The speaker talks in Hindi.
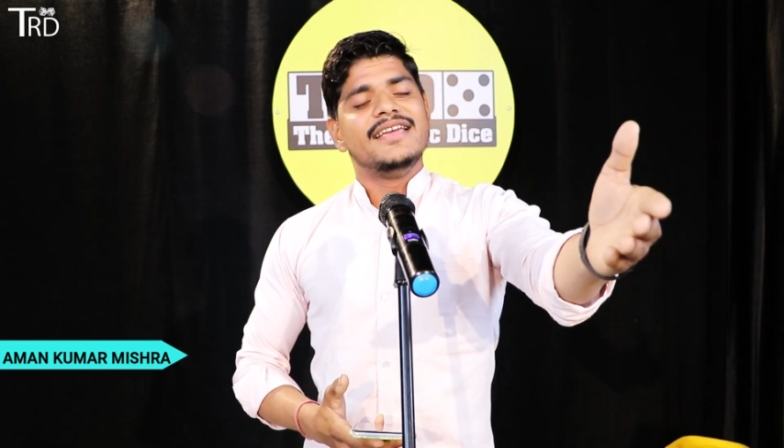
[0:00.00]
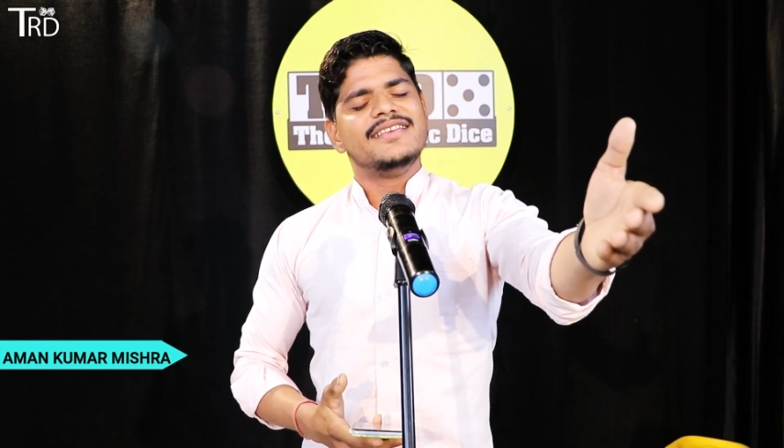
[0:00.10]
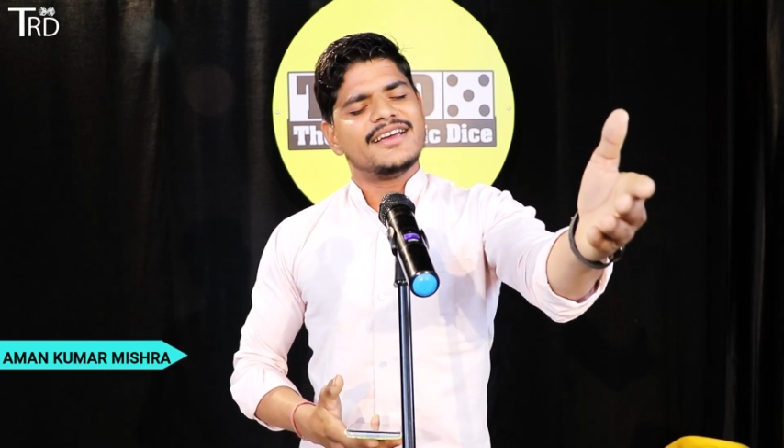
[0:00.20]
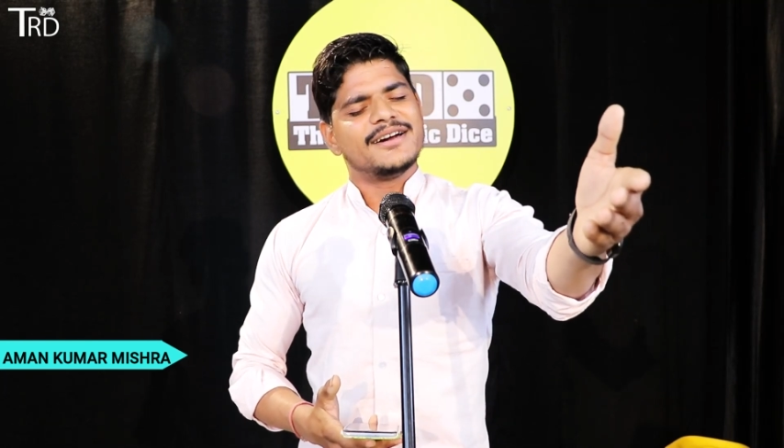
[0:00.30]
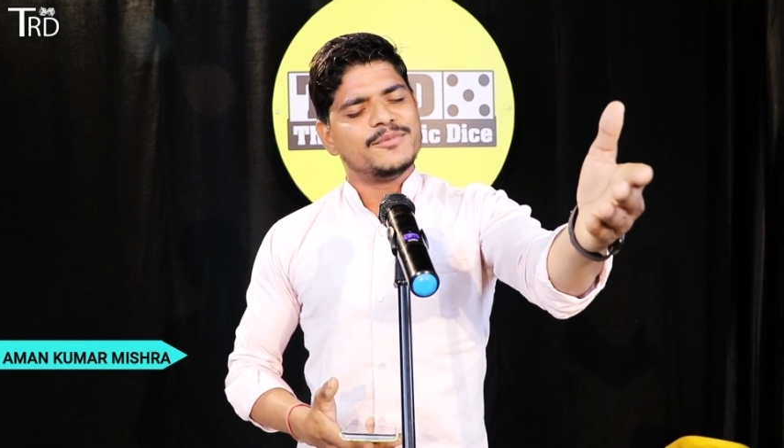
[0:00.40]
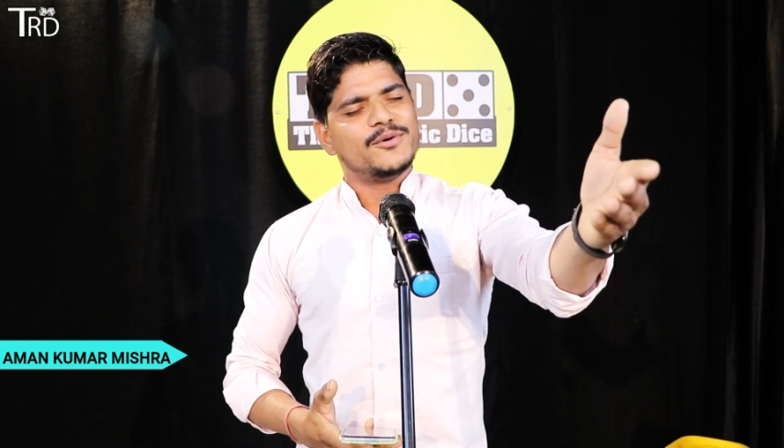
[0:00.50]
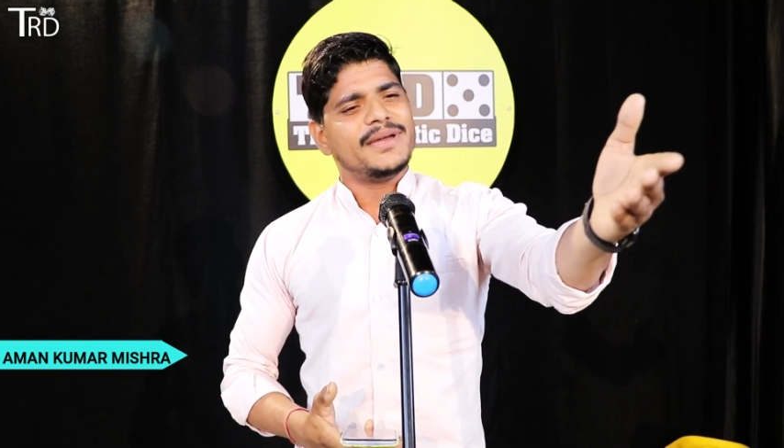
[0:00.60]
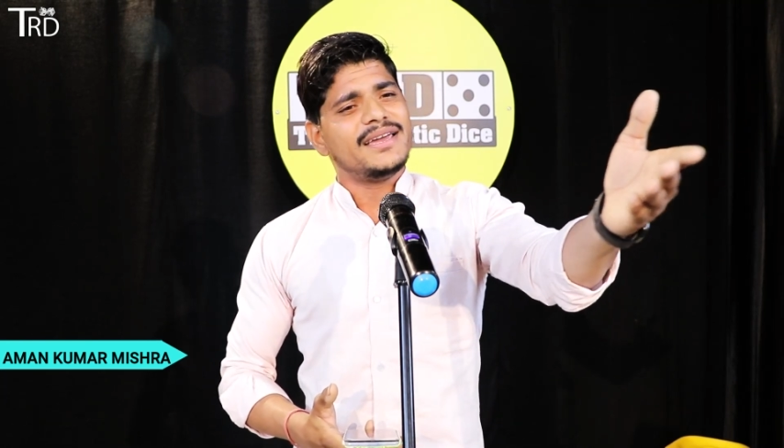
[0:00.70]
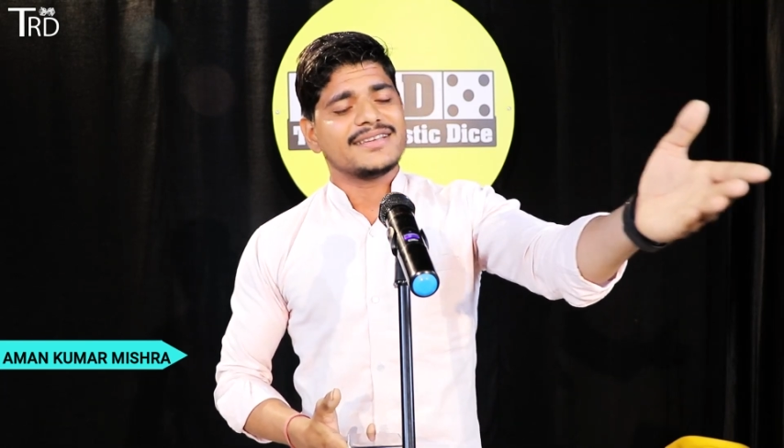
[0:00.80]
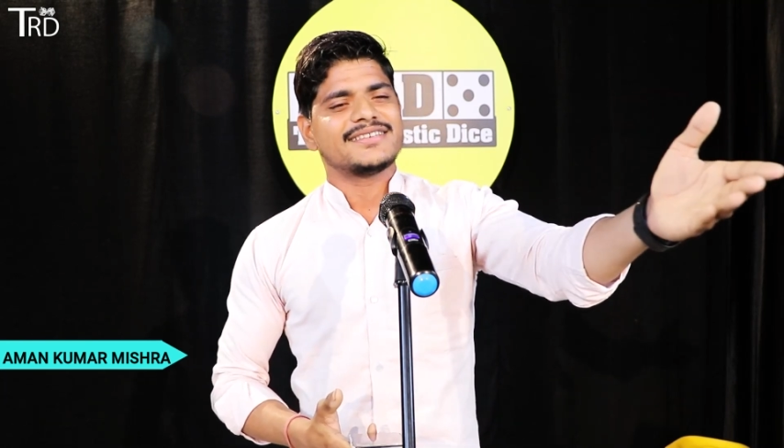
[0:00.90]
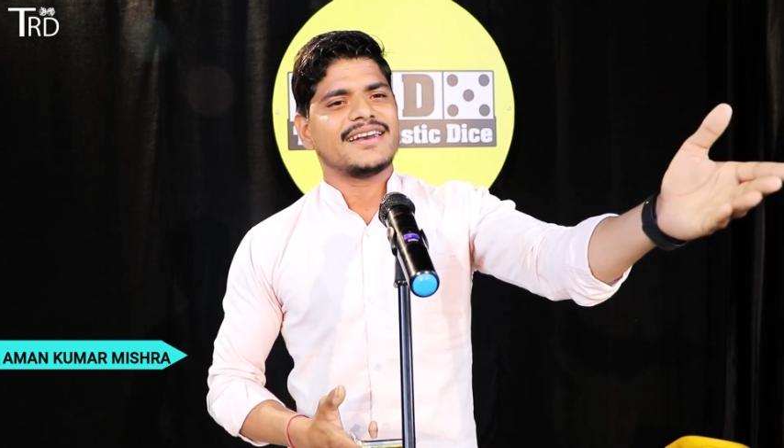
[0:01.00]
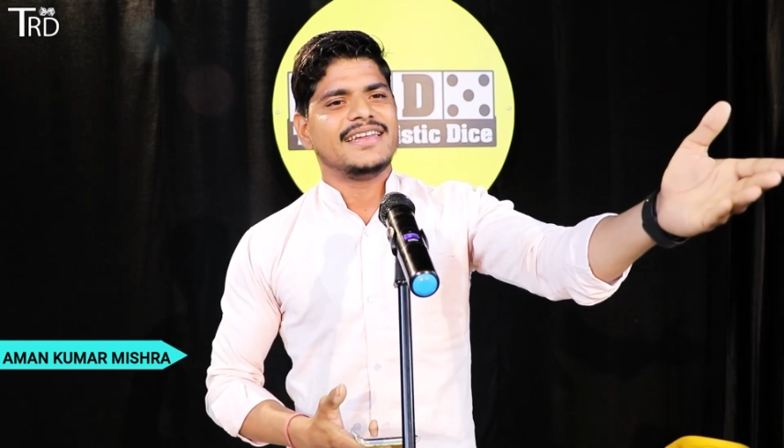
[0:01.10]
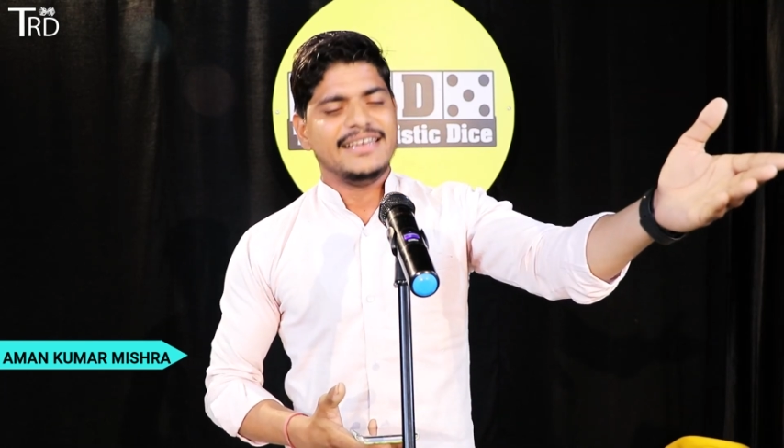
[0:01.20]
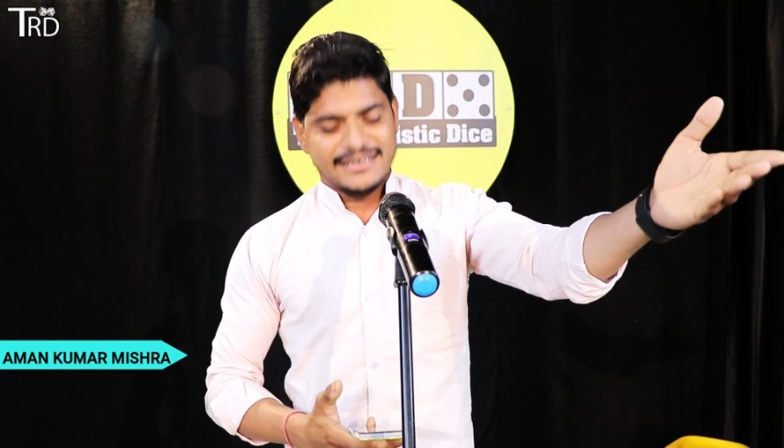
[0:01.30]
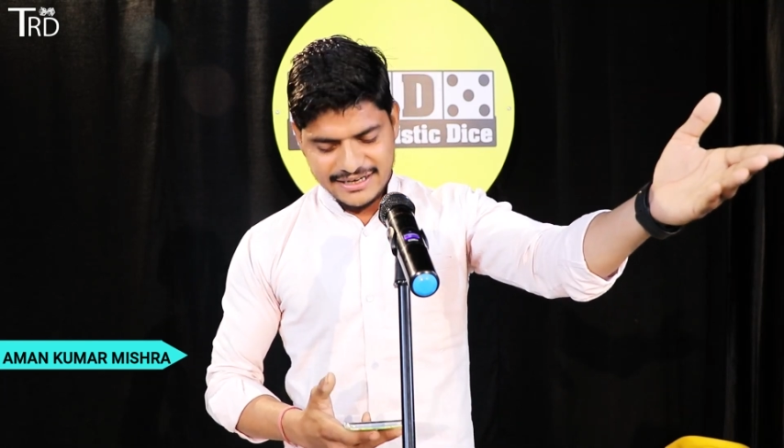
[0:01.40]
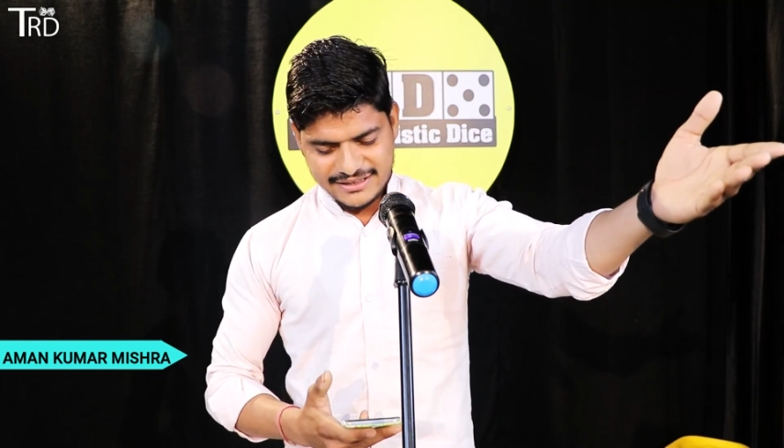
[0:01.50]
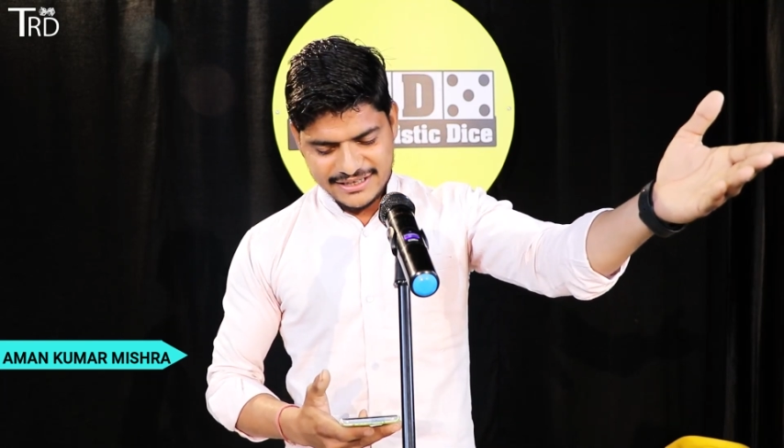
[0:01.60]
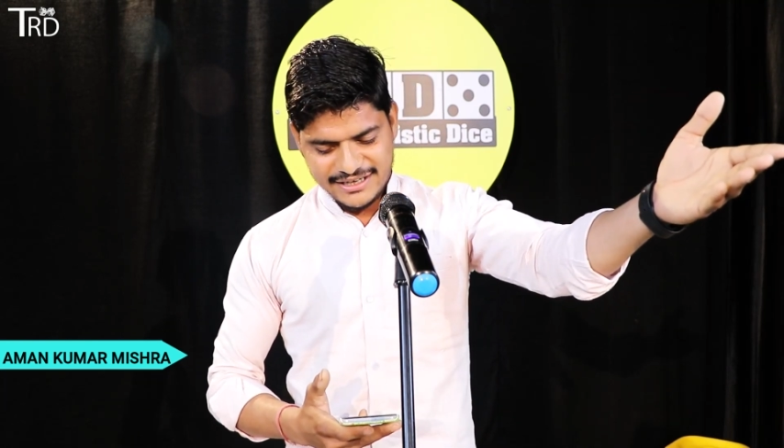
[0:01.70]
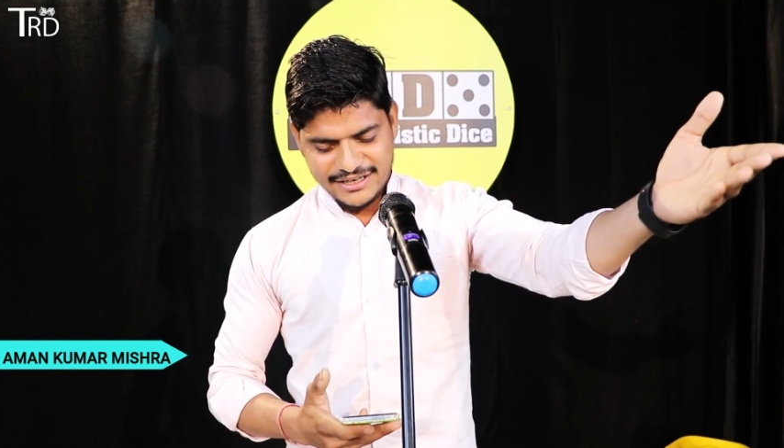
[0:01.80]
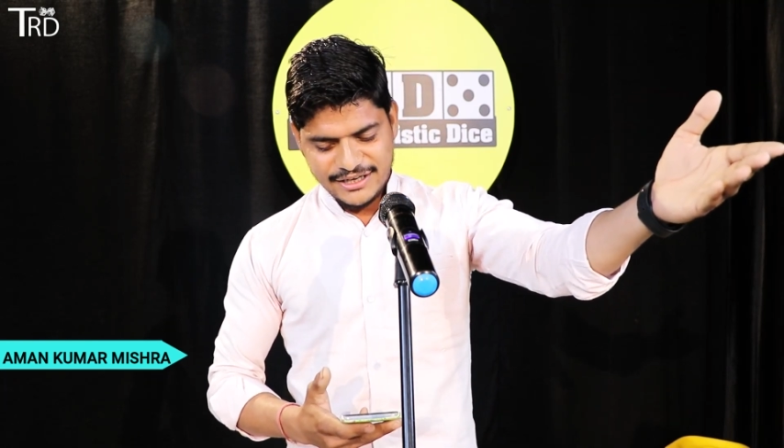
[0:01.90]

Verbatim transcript: ये गमों में असर नहीं करती